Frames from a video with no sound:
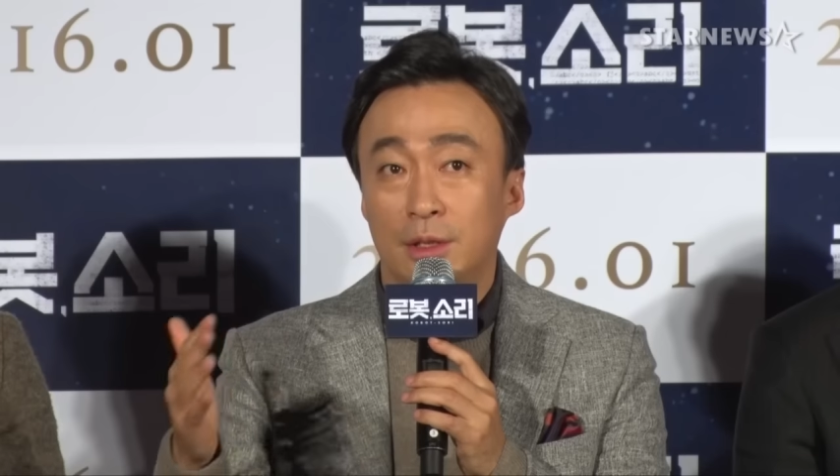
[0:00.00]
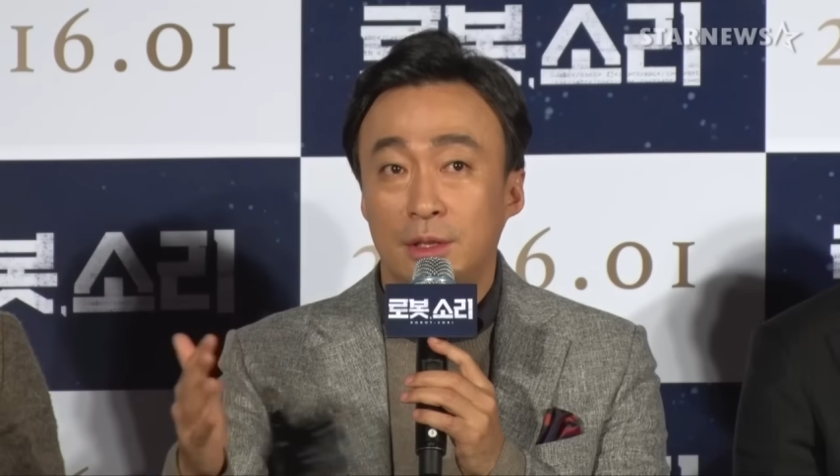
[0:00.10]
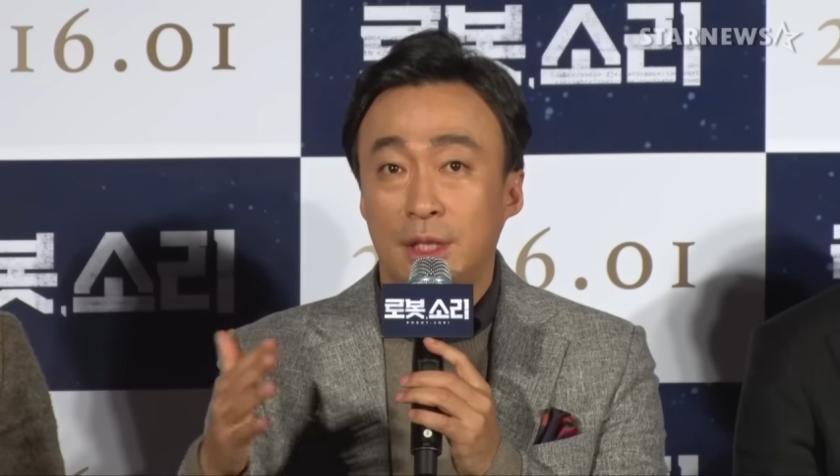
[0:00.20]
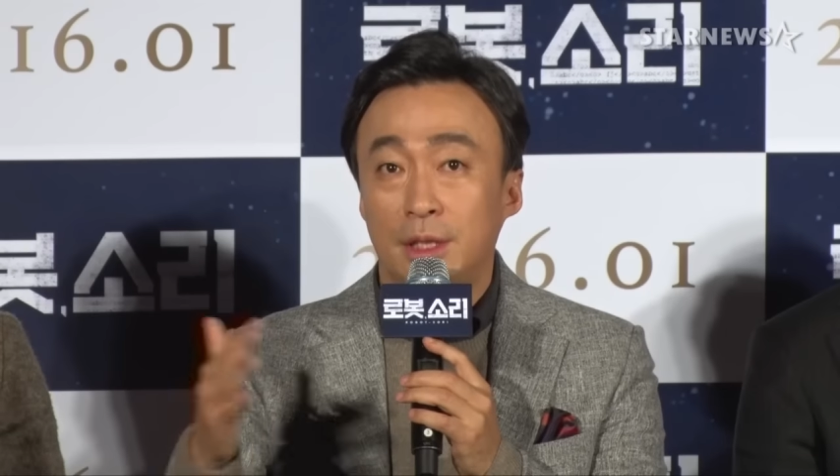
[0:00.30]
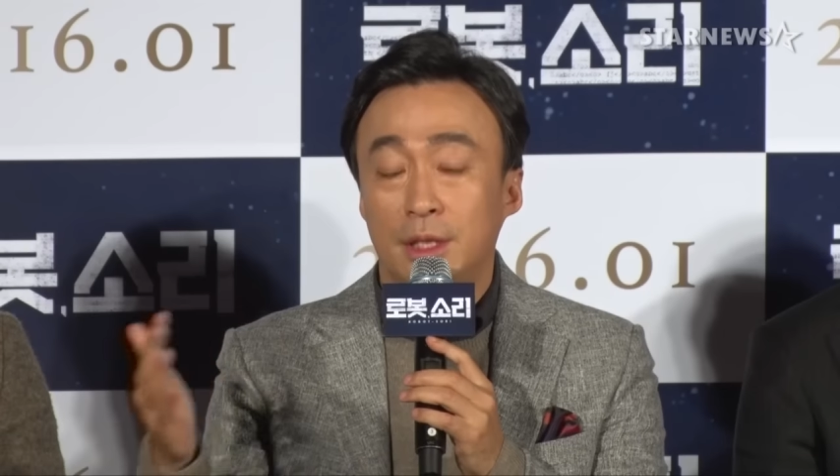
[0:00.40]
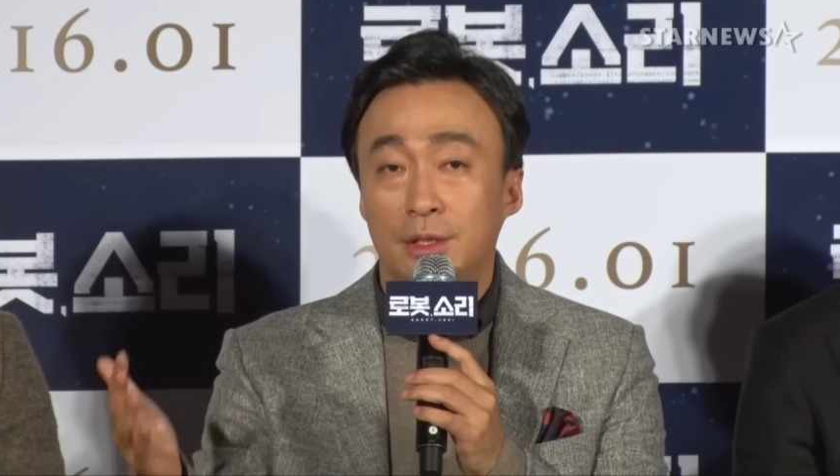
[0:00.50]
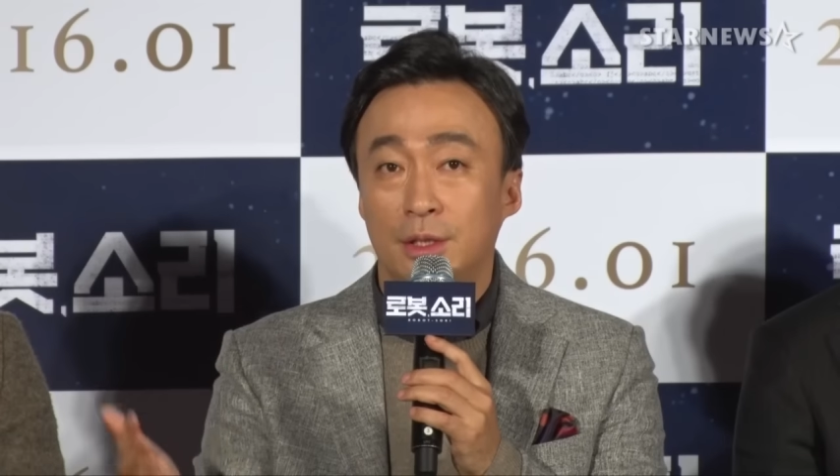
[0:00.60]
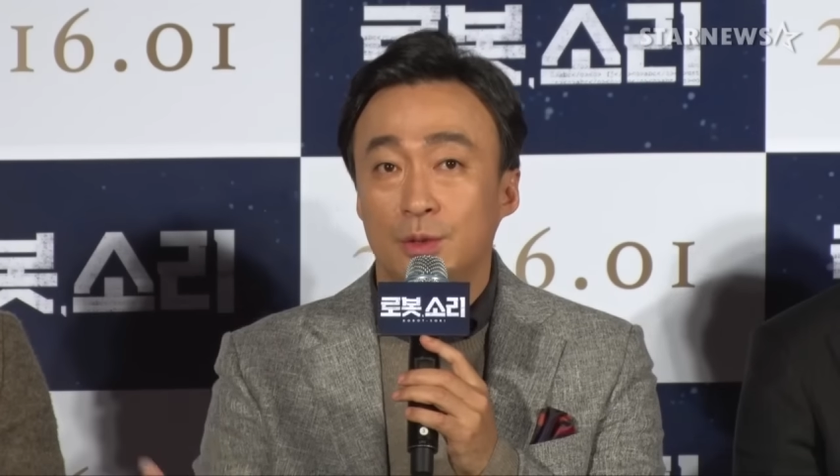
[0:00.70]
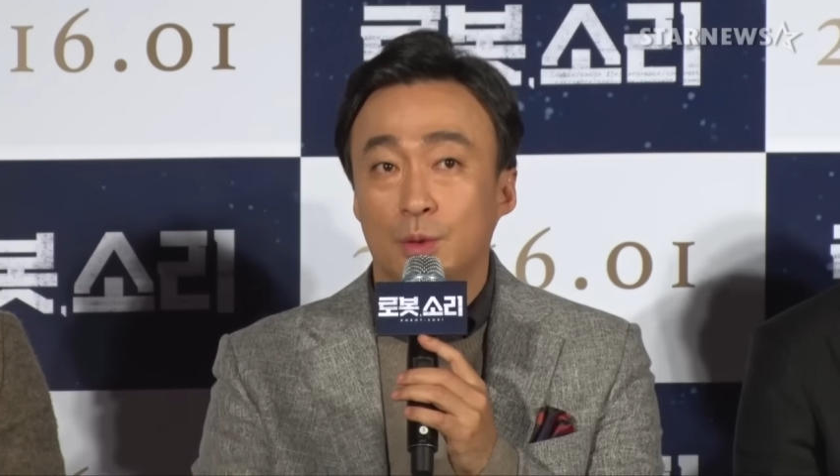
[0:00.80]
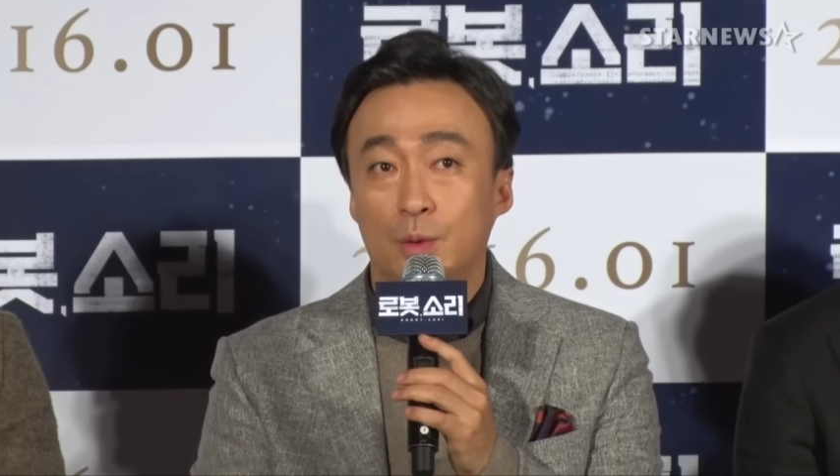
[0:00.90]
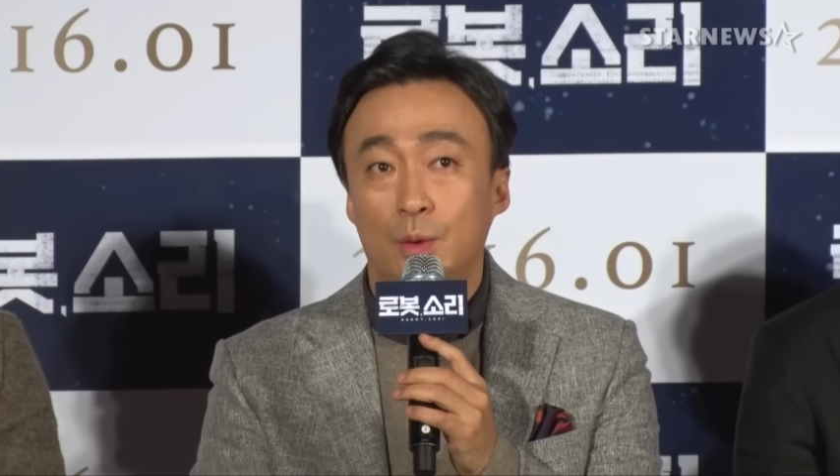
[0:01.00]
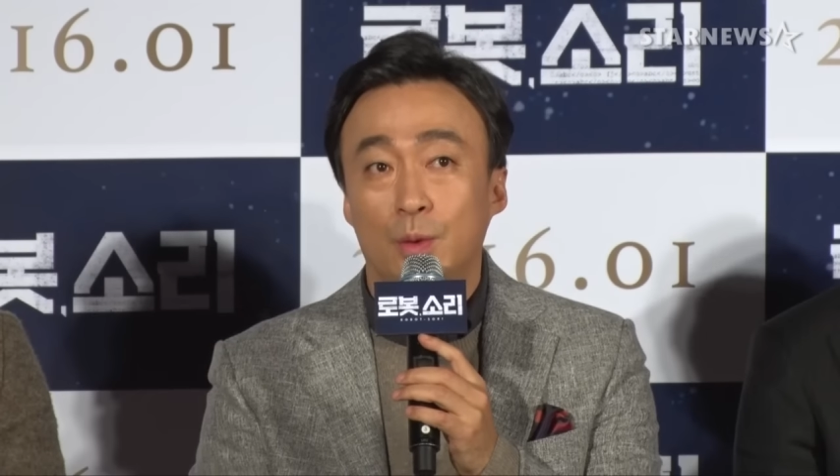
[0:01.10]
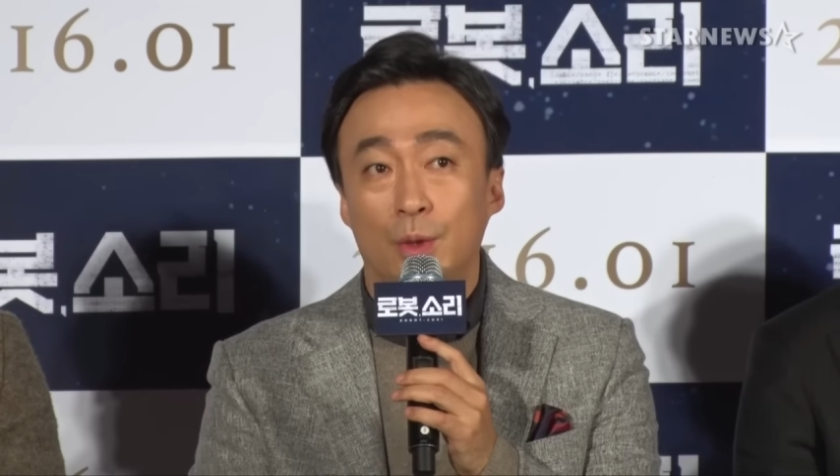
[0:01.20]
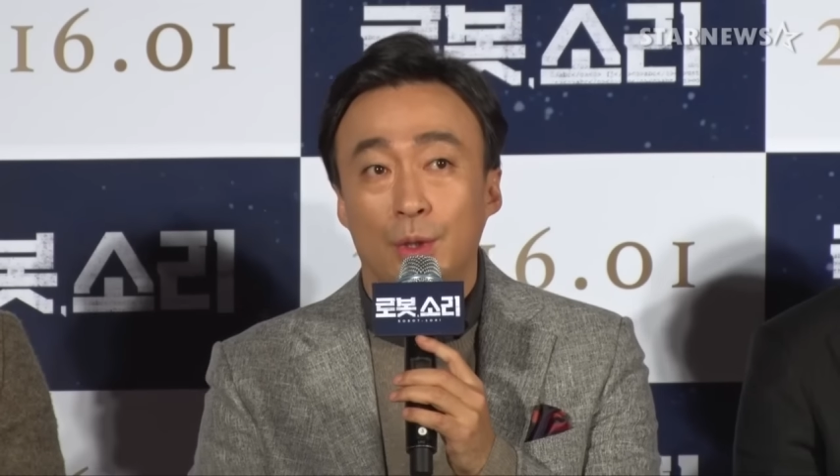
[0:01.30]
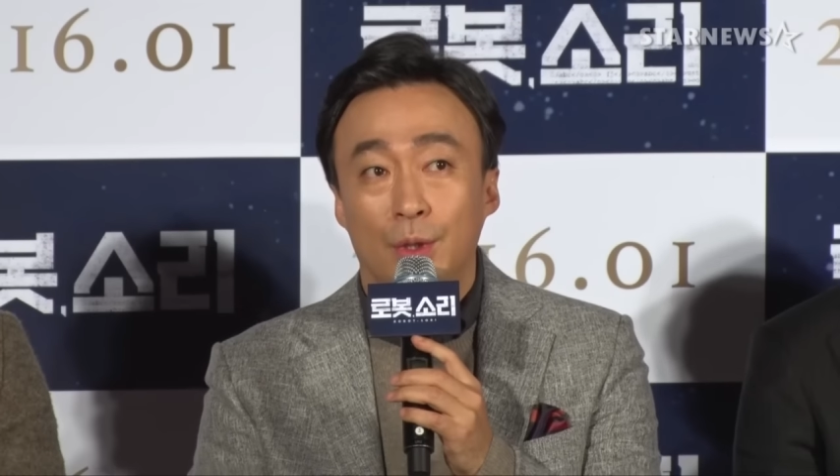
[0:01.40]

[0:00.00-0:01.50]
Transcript: 해서 상의해서 했었고